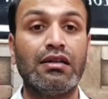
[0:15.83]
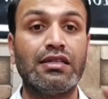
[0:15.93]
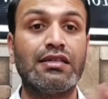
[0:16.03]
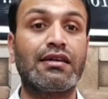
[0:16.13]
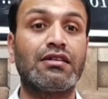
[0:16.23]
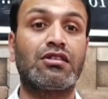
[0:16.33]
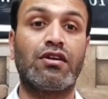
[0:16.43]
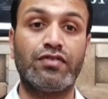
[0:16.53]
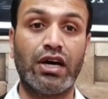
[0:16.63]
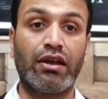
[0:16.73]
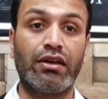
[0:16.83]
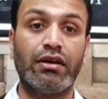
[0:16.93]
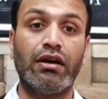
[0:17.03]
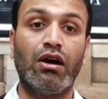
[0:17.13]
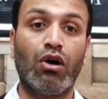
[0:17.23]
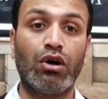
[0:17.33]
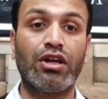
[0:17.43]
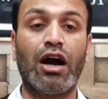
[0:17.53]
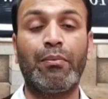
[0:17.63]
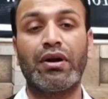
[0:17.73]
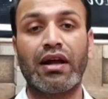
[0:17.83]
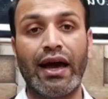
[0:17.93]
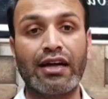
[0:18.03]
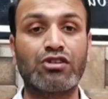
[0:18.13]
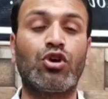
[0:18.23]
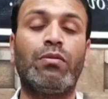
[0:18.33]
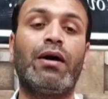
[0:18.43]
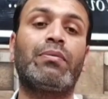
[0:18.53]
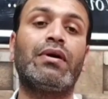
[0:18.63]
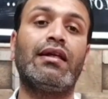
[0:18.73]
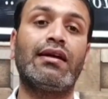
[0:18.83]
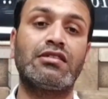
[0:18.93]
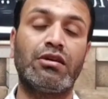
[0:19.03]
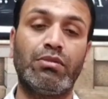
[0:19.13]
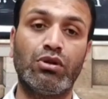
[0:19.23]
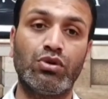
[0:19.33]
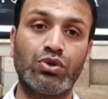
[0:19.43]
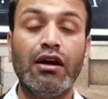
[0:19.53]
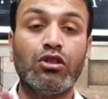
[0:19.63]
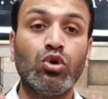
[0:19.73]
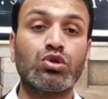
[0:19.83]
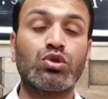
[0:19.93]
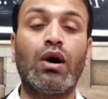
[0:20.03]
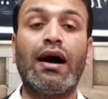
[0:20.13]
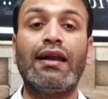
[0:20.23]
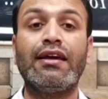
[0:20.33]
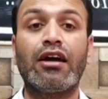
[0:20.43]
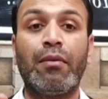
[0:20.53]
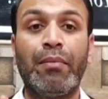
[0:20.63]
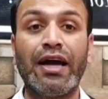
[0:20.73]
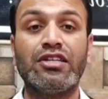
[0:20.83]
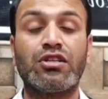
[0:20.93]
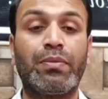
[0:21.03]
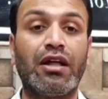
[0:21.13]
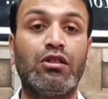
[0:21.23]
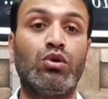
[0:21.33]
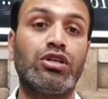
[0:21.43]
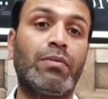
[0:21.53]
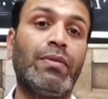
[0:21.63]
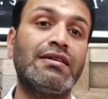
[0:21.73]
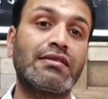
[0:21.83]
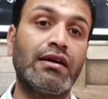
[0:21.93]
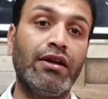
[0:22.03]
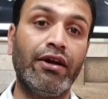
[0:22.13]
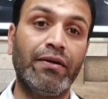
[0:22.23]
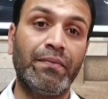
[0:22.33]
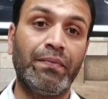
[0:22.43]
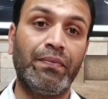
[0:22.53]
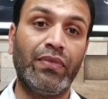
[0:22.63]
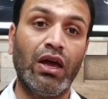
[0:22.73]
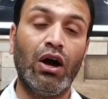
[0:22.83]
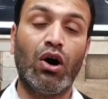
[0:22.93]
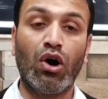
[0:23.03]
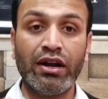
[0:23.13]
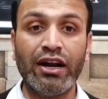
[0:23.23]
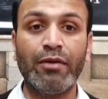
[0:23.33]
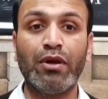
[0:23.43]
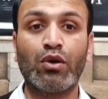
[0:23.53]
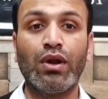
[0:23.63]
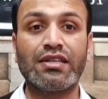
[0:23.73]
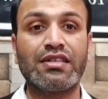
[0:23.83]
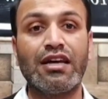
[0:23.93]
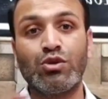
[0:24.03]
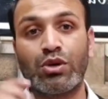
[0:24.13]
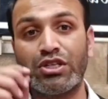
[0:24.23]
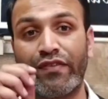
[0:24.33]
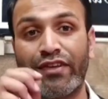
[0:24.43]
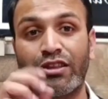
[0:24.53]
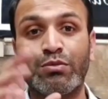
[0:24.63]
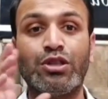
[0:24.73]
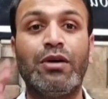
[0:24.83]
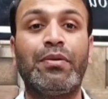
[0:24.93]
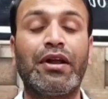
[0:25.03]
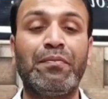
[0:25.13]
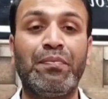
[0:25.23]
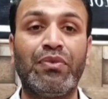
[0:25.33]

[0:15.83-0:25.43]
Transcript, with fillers: चीज़ें किस तरफ जा रही हैं और यहाँ पर एक्चुअल में आपके लिए रास्ते बंद हो चुके हैं दोस्तों हाल ही का बाईस अप्रैल दो का निर्णय और निर्णय बिल्कुल ऐसा है जो कि ज्वलंत मुद्दे पर है